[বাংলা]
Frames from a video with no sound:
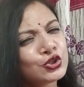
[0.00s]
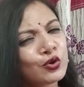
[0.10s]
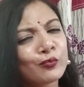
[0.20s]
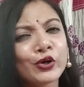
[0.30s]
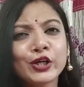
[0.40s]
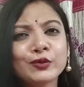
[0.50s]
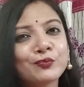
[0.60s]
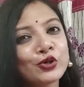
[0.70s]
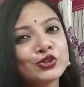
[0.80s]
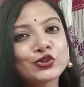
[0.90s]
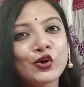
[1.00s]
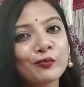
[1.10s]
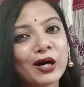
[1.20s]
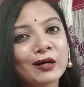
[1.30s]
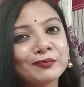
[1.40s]
সময়ের বড্ড
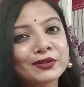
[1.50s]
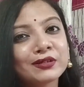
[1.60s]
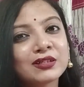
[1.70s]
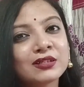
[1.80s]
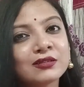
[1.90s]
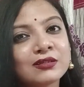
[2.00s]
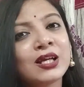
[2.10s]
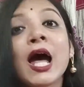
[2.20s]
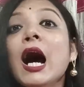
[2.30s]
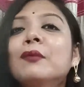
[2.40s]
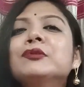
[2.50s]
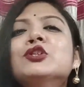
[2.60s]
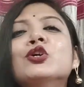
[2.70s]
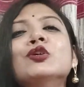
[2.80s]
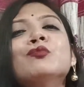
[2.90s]
অভাব আপনি
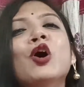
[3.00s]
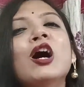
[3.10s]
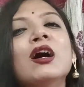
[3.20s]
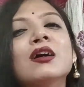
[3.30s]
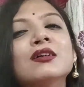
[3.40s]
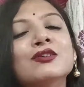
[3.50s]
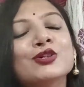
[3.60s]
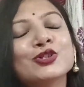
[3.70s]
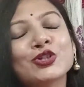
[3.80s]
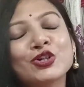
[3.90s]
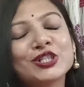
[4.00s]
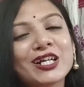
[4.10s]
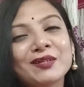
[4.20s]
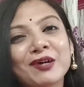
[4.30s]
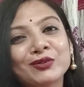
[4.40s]
তখন মহা
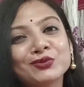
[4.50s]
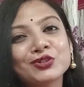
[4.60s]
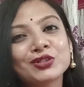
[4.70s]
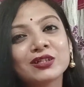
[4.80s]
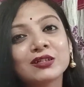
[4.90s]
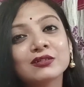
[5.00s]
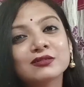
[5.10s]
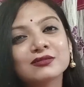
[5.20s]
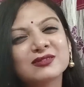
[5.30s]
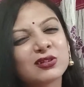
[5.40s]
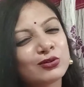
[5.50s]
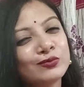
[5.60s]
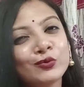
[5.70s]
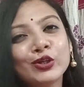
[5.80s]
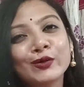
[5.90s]
সংসারী মানুষ
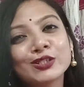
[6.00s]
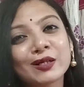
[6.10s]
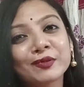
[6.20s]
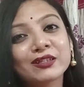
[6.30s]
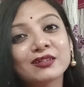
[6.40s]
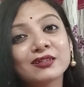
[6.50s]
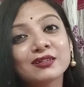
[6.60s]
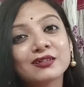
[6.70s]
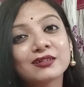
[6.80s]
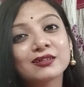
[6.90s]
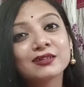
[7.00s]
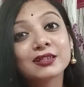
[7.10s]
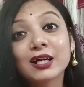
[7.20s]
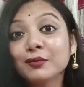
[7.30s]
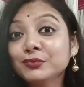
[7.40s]
তখন ভুলেও যাবেন
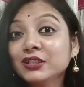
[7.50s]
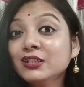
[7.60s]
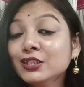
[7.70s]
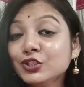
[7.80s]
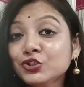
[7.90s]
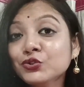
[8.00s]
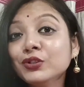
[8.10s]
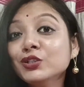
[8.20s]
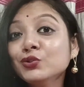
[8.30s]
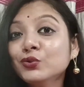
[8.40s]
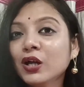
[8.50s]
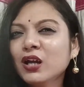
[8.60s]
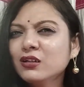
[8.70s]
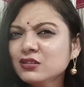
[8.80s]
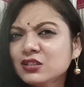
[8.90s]
আপনার নিজস্ব কিছু
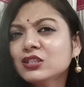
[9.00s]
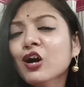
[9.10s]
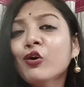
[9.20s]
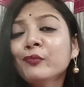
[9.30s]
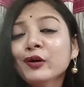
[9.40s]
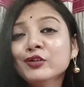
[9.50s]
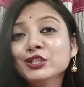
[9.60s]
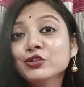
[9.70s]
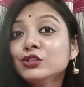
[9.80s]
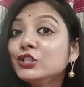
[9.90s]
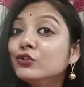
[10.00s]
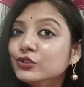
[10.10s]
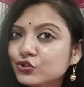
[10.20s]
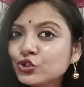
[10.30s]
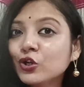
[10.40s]
চাওয়া পাওয়া ছিল ছিল
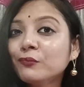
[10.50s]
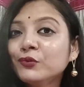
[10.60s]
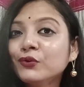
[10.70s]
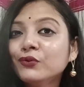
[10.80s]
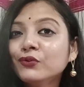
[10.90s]
কিছু স্বপ্ন